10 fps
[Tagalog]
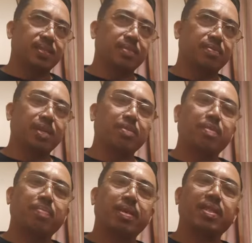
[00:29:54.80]

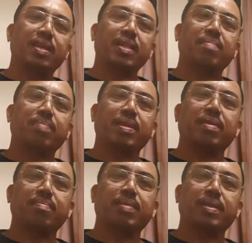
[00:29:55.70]
magagawa pa rin tayo ng
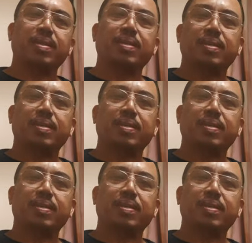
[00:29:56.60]
paraan para